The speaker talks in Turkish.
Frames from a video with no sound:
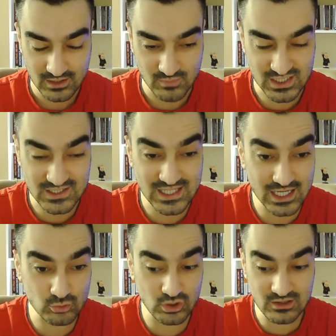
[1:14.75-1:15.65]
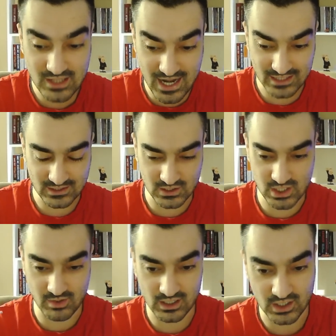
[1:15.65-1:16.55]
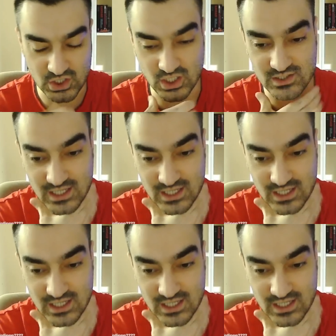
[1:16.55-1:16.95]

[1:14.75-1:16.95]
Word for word: Mesela serotonin ne renktir acaba arkadaşlar?